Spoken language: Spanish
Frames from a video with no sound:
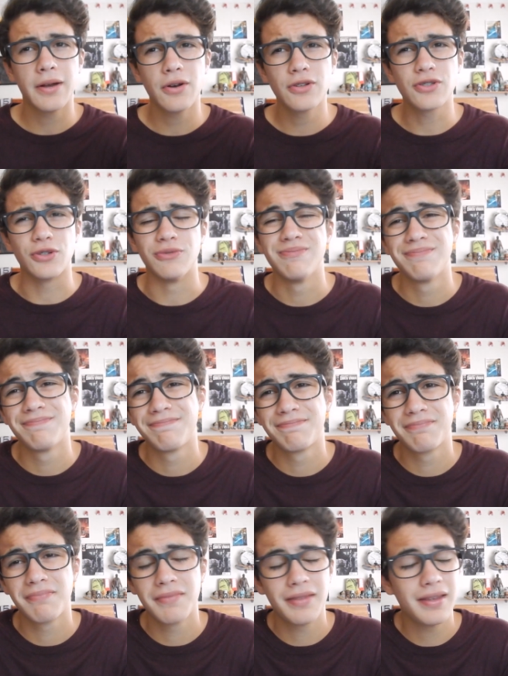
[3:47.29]
Te conozco.
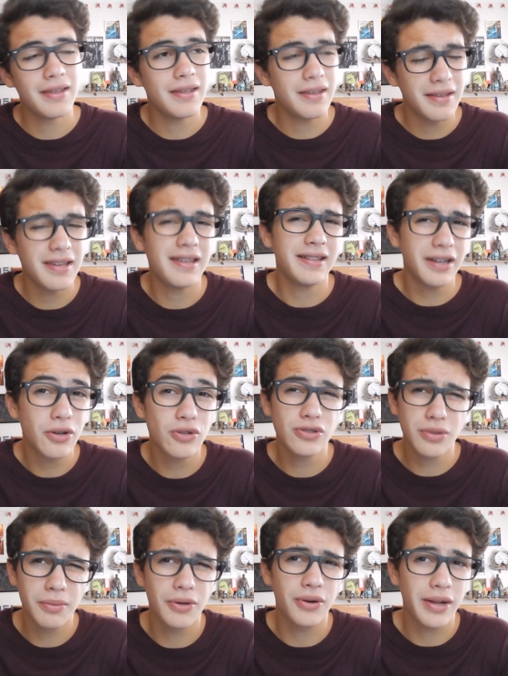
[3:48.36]
Y te
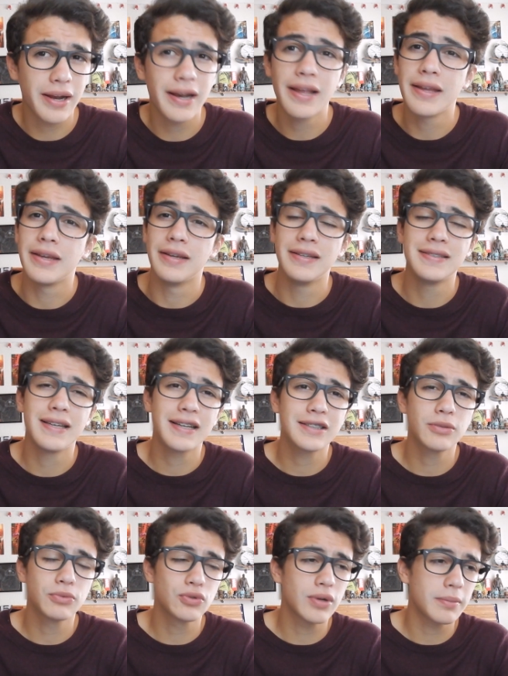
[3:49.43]
conozco mejor que nadie y sé que
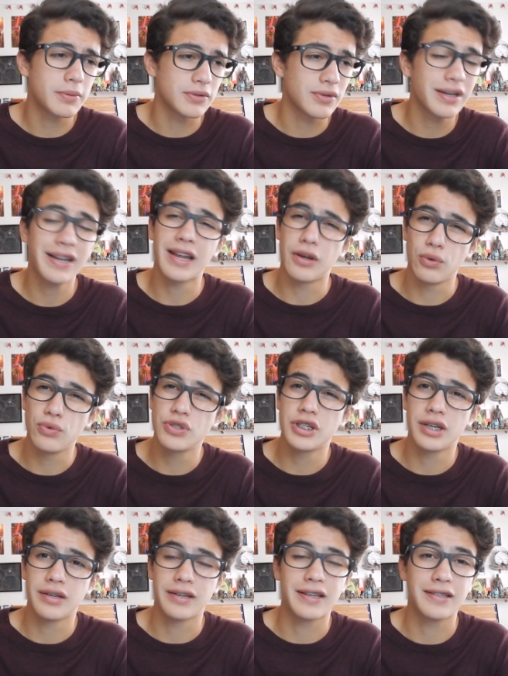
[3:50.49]
somos una persona que
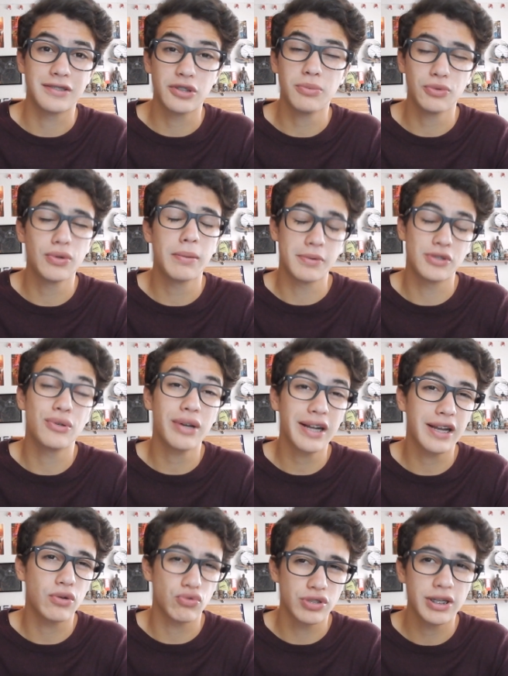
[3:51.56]
lucha, somos una
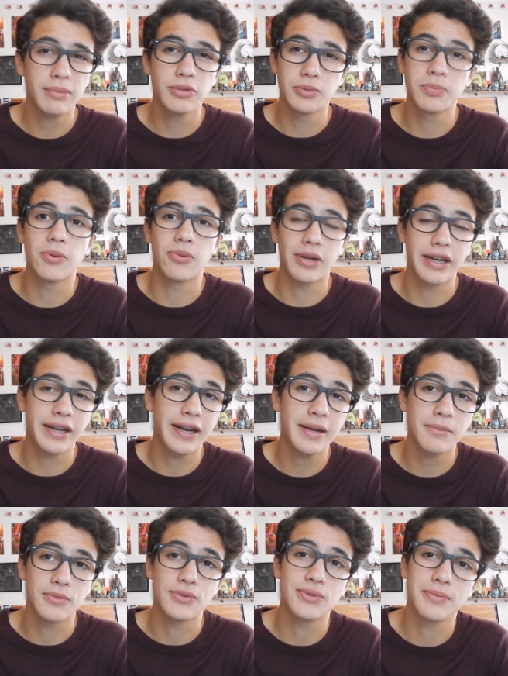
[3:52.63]
persona que luchamos por lo que
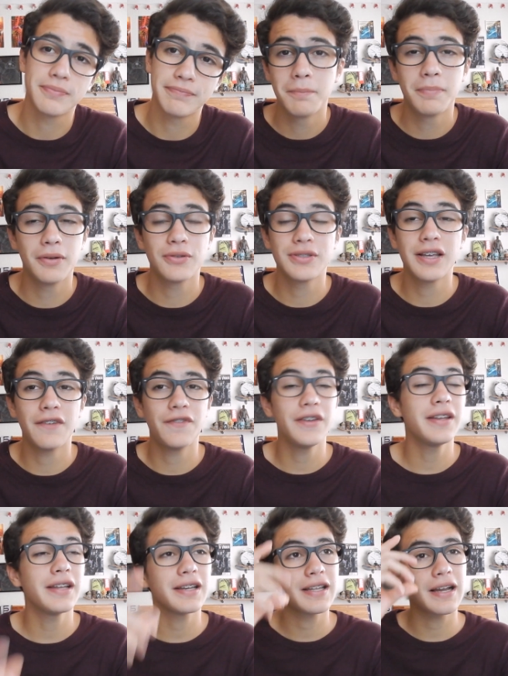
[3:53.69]
queremos. Pero si al
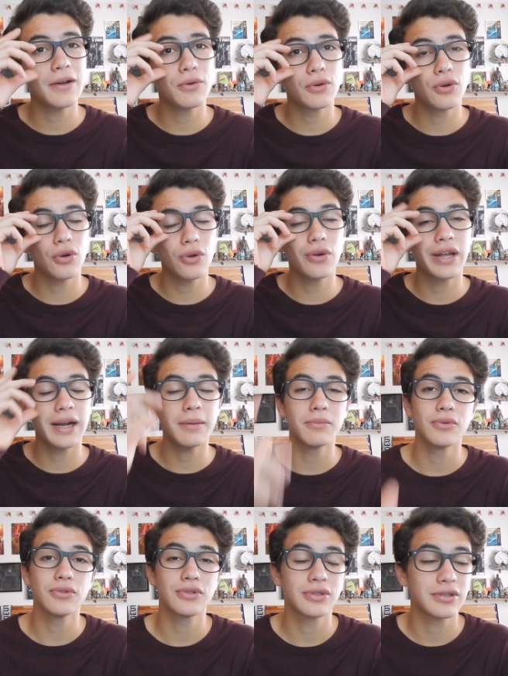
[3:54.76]
fin y al cabo no
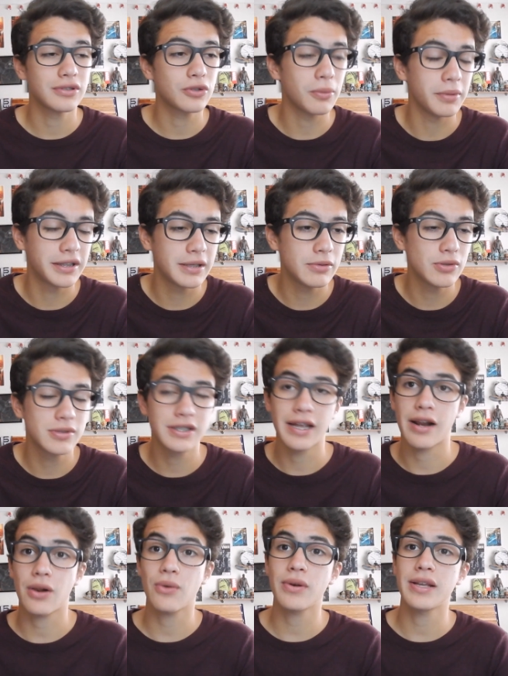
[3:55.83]
logramos, cometimos
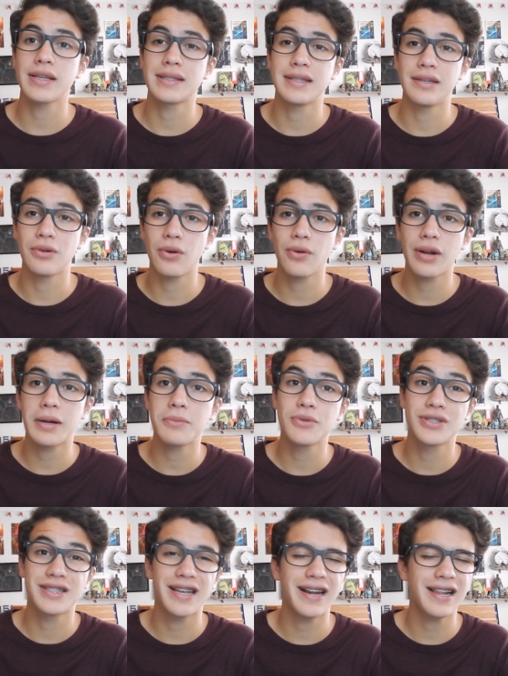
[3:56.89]
errores y no
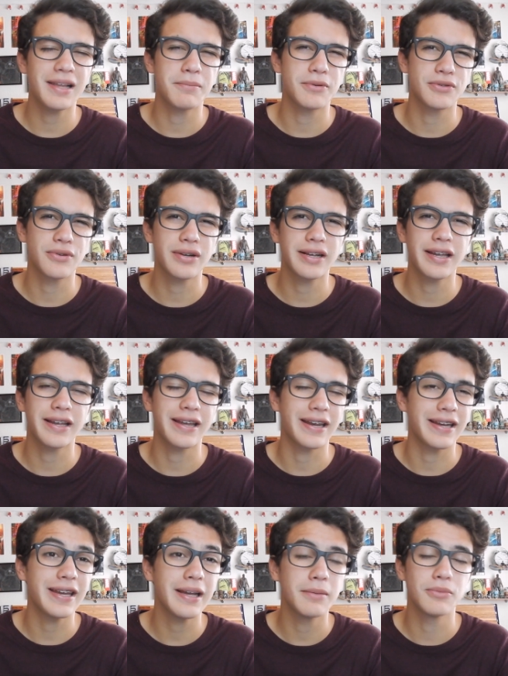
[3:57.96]
logramos ser la persona que
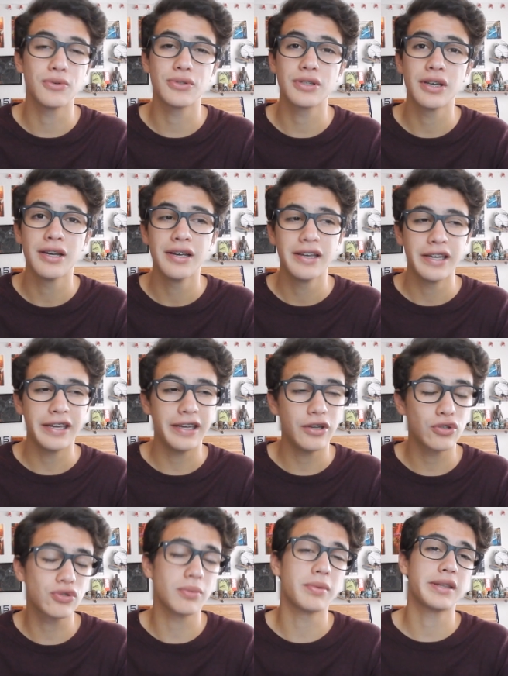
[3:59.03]
queríamos y
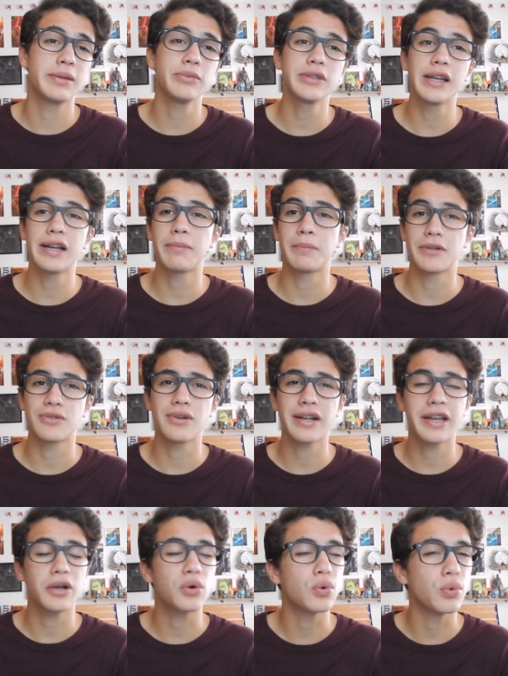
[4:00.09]
nos convertimos en la
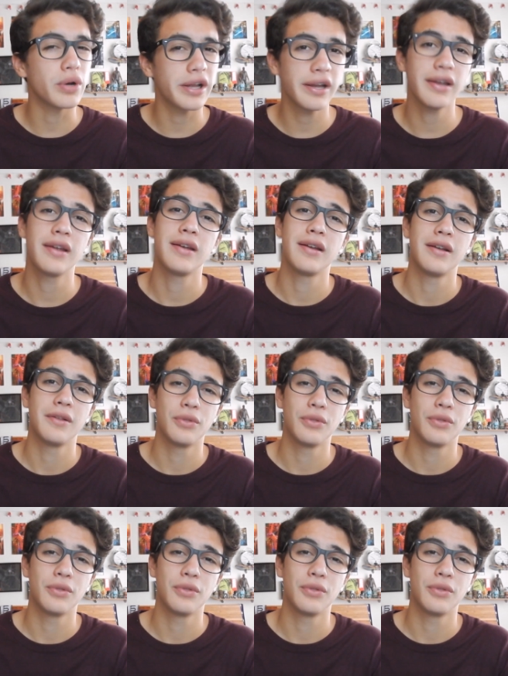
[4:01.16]
persona que juré